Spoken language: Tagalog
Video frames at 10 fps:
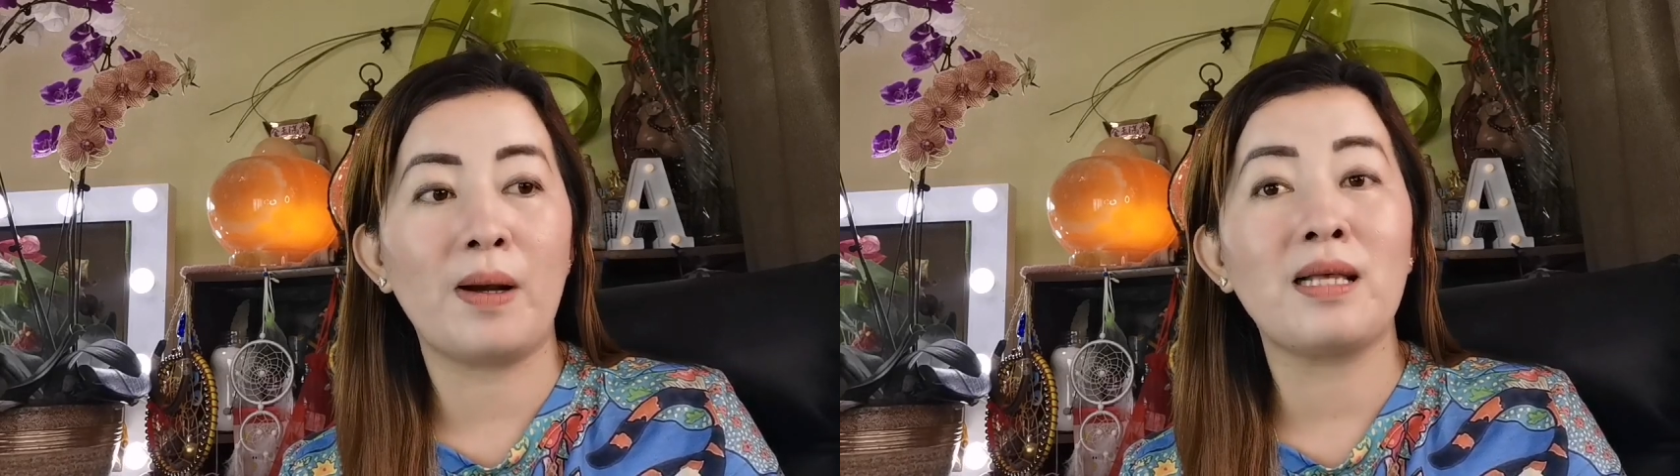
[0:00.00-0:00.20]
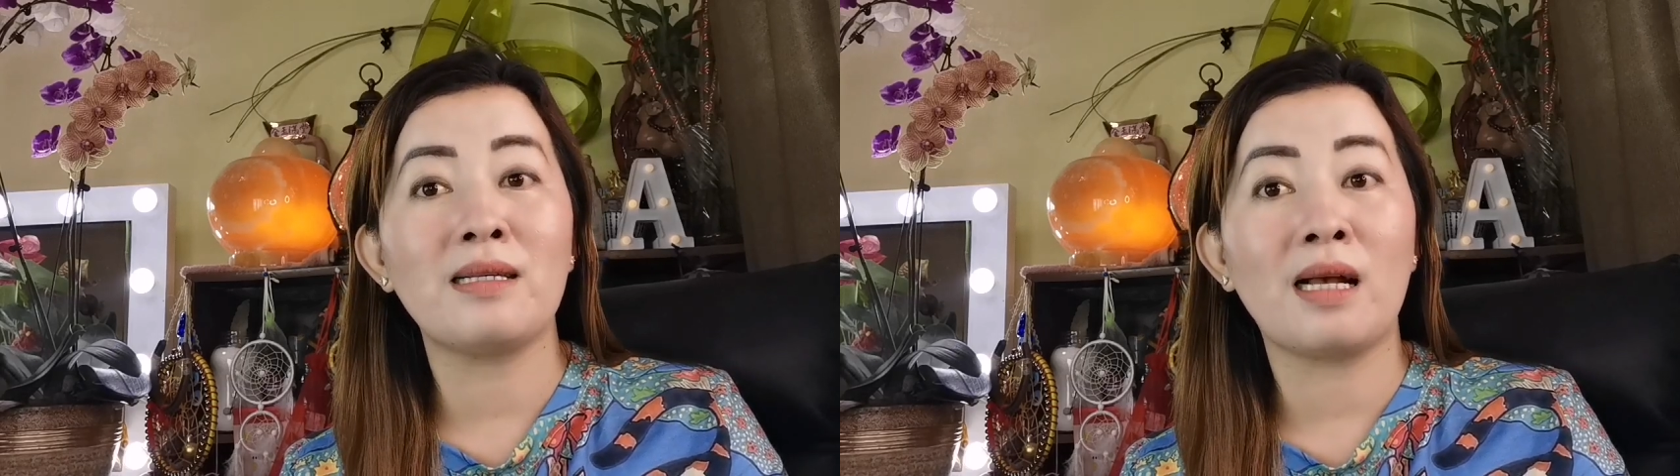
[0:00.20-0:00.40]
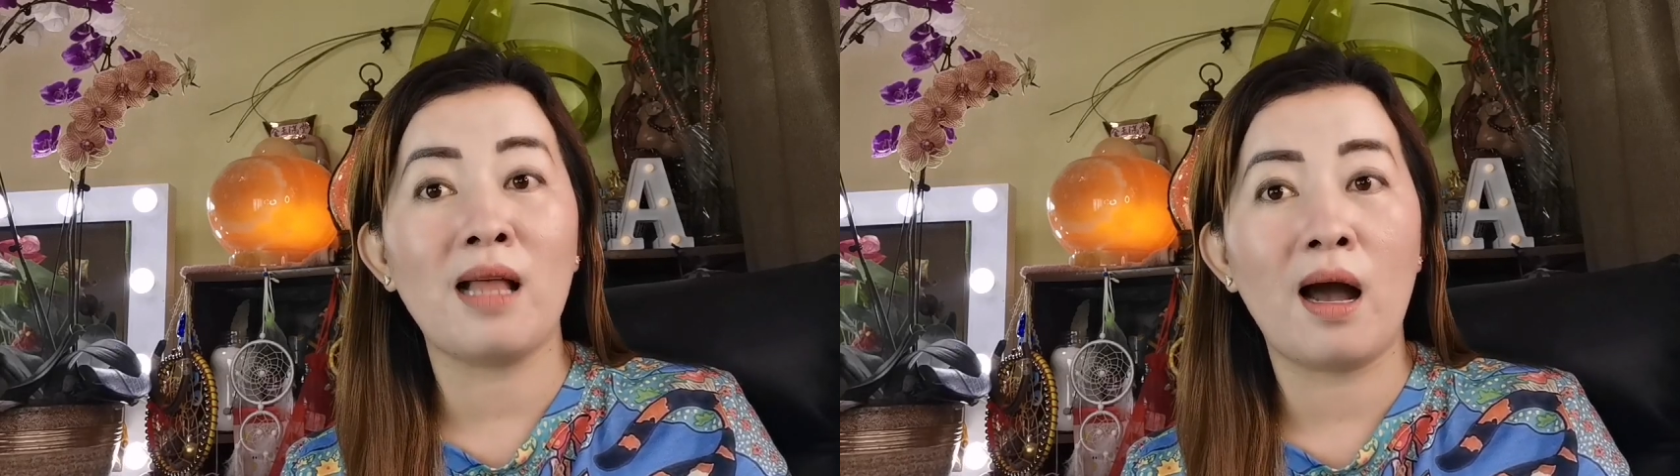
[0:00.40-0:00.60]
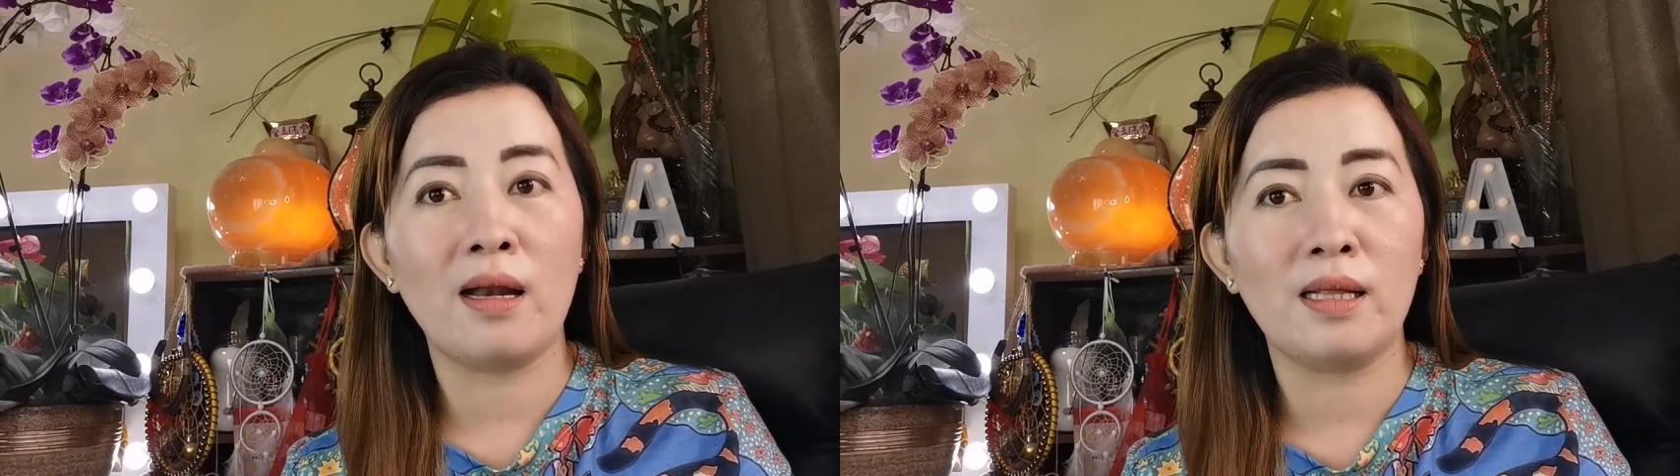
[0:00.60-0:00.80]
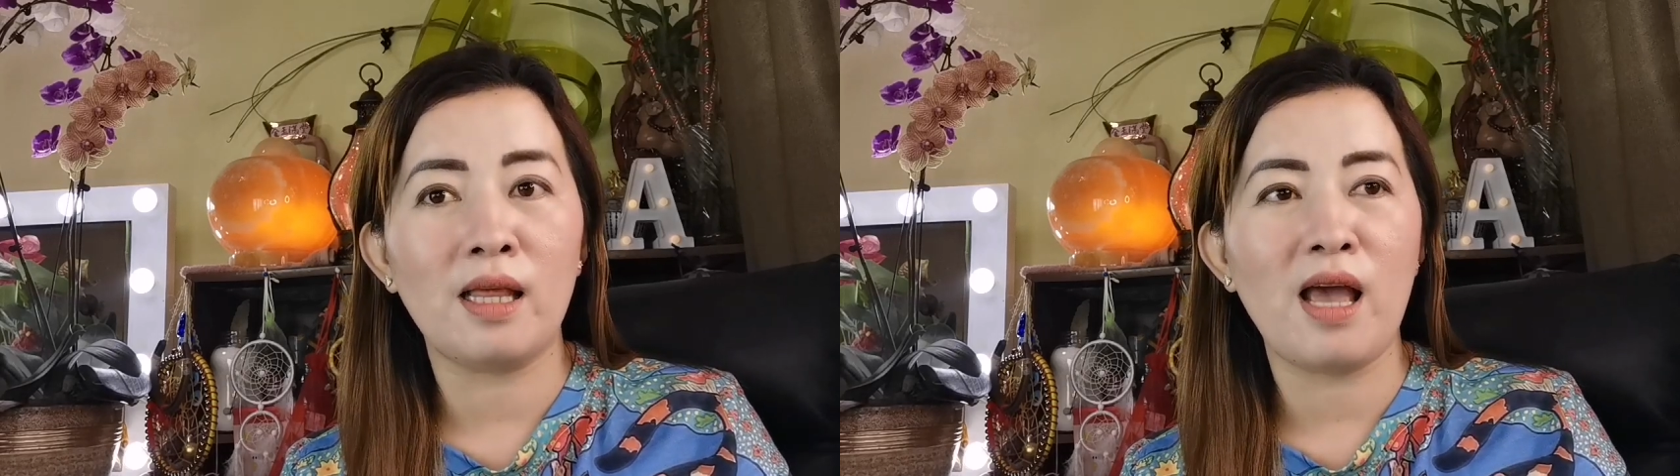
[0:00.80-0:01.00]
pagsasaktan
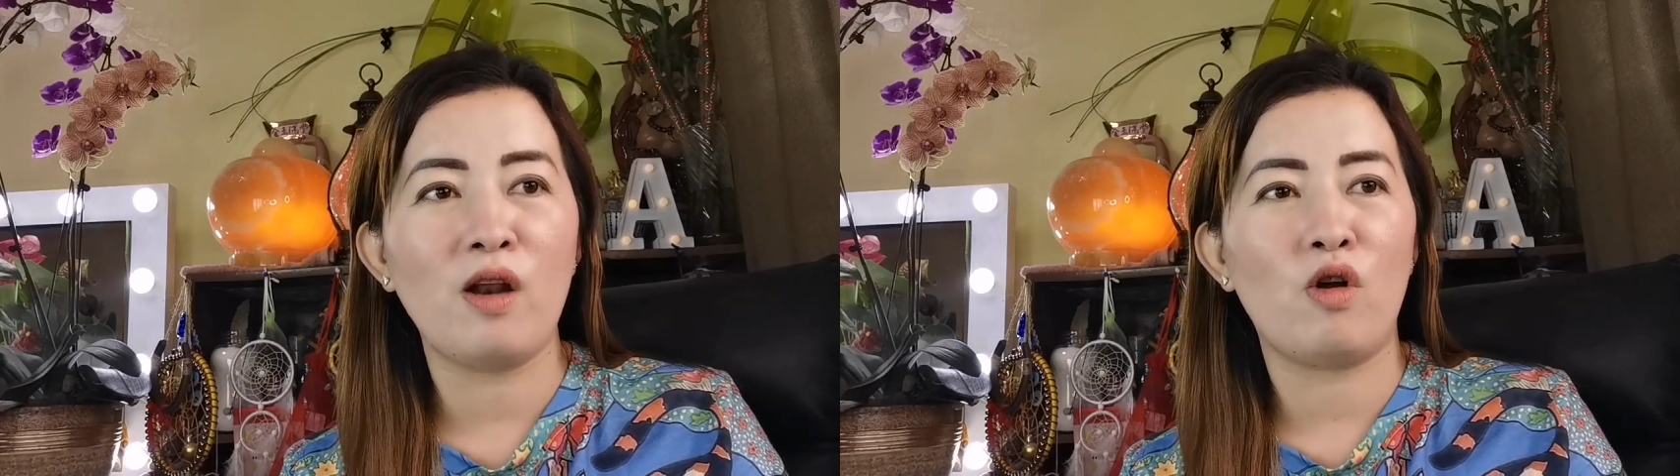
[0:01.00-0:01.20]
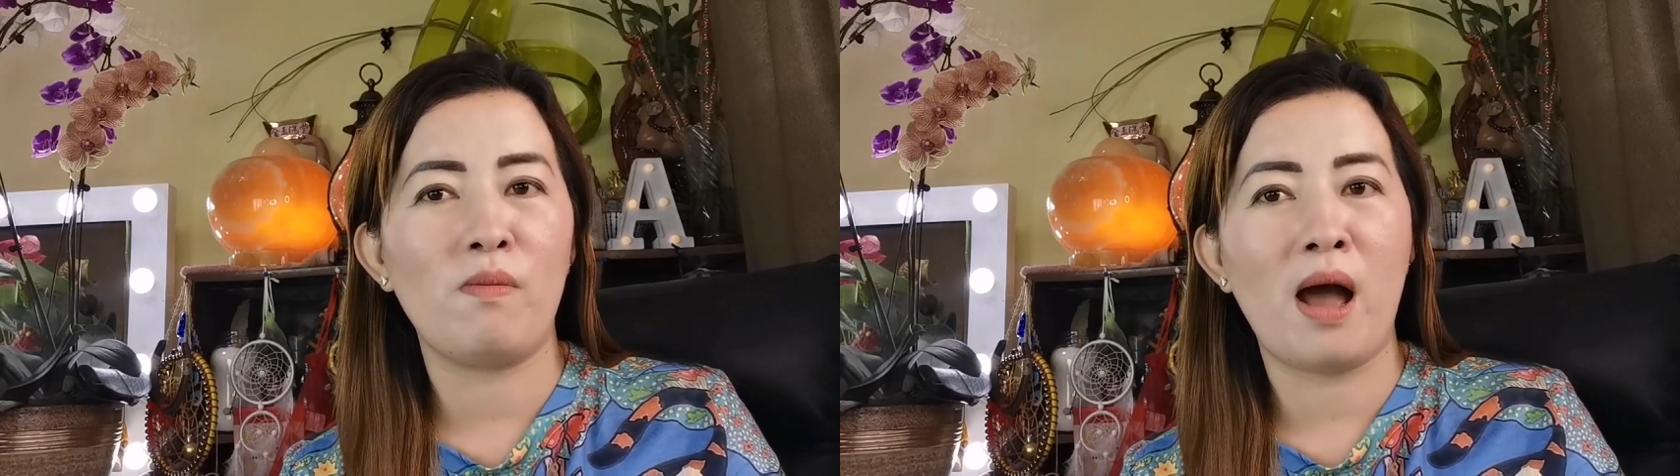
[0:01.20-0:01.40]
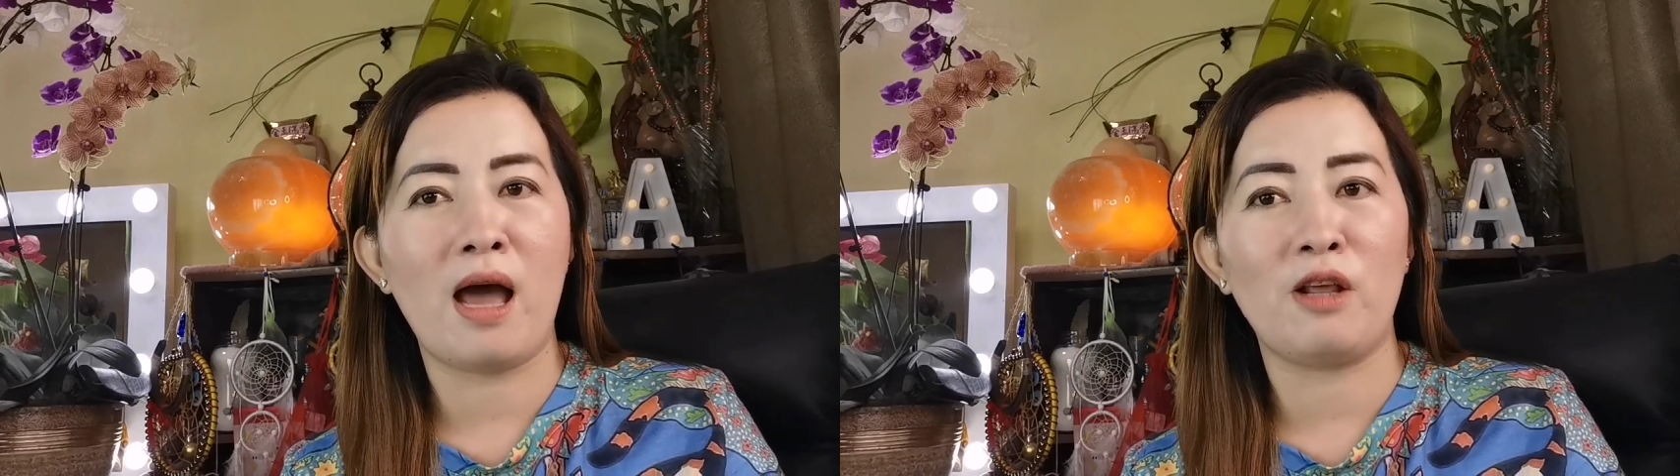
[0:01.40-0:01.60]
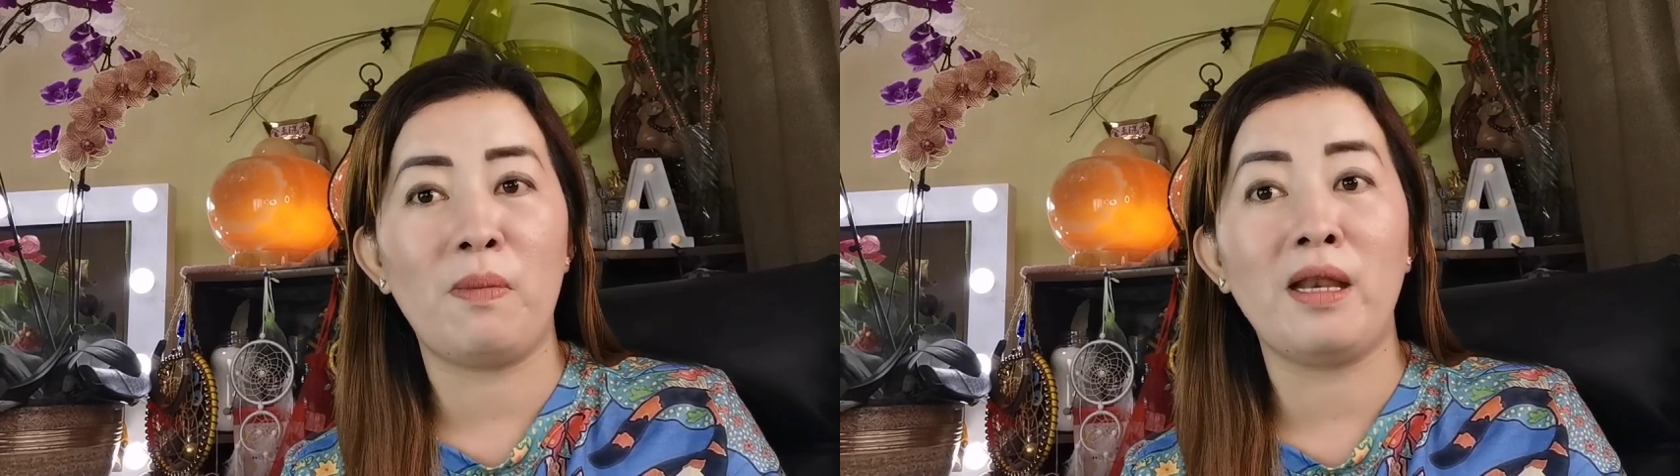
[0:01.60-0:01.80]
ka ng tiyan or maaari